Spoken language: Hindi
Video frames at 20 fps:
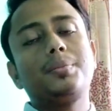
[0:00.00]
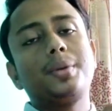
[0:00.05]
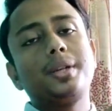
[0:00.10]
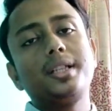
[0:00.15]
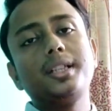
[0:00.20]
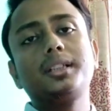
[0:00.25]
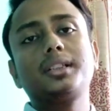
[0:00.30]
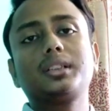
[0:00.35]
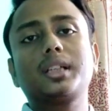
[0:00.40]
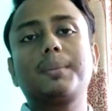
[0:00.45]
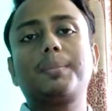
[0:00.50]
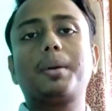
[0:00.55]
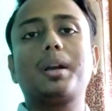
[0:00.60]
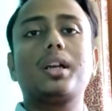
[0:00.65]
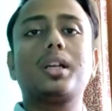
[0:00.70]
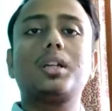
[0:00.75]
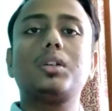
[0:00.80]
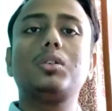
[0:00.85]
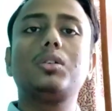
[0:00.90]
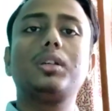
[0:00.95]
फिजिक्स का
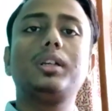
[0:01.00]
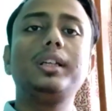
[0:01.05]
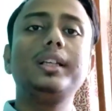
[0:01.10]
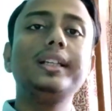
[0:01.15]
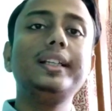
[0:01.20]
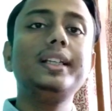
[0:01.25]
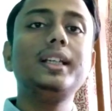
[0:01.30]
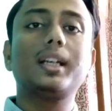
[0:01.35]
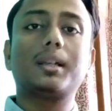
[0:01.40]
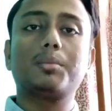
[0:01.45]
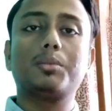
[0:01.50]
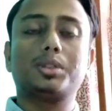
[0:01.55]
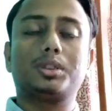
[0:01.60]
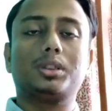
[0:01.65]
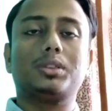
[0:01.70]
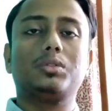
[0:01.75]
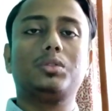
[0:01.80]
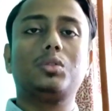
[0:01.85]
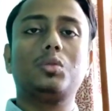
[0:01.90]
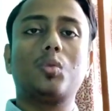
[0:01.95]
पढ़ रहे हो लिनियर
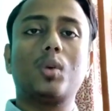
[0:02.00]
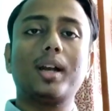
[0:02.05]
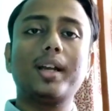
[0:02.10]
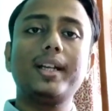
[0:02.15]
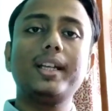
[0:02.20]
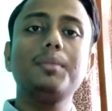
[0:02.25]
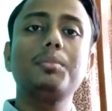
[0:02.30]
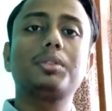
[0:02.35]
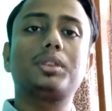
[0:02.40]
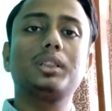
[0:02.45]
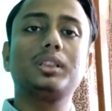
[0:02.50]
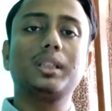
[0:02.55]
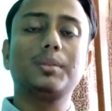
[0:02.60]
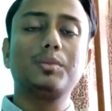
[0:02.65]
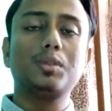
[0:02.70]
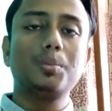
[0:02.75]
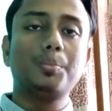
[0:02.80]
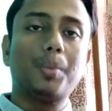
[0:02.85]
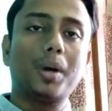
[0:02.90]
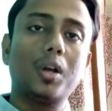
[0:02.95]
मोशन तो वन डी मोशन
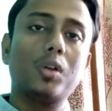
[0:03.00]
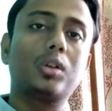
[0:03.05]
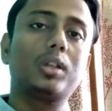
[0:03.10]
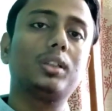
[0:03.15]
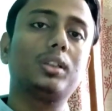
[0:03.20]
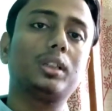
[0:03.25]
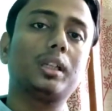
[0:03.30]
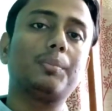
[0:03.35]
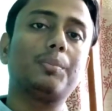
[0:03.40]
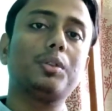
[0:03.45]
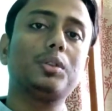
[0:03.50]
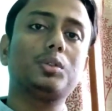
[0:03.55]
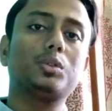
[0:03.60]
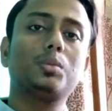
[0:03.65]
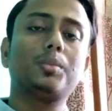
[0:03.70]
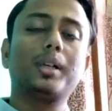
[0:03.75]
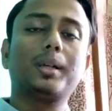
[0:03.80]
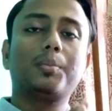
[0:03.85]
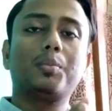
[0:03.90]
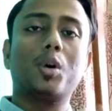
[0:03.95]
जब तुम पढ़ोगे सपोज
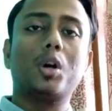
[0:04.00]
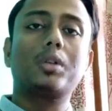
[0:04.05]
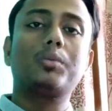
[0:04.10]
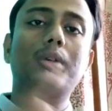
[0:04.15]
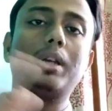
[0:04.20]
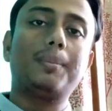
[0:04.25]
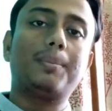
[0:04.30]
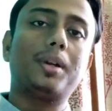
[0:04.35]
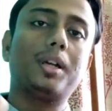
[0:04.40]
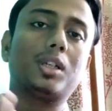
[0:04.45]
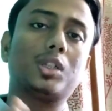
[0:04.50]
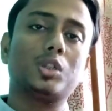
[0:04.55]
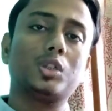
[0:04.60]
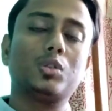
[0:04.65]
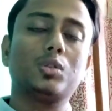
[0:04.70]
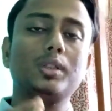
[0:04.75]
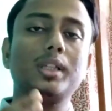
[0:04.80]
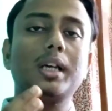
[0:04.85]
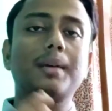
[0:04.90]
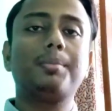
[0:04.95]
तुम एक फॉर्मूला पढ़ रहे
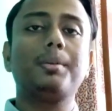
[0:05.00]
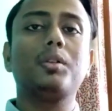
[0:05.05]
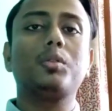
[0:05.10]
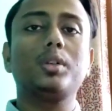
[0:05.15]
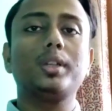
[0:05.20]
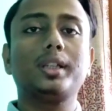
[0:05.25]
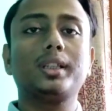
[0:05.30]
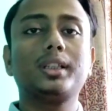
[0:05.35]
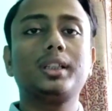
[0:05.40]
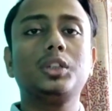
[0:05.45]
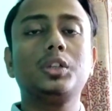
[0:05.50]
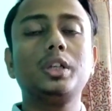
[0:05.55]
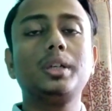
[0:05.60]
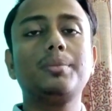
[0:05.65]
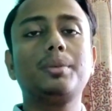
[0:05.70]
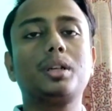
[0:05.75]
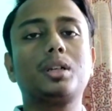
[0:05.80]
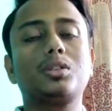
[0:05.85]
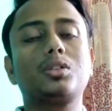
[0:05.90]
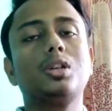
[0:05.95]
हो या फिर कोई एक
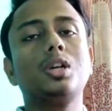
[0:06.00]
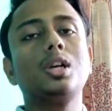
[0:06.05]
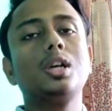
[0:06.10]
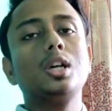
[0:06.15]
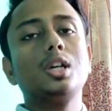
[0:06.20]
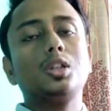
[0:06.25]
थ्योरी पढ़ रहे हो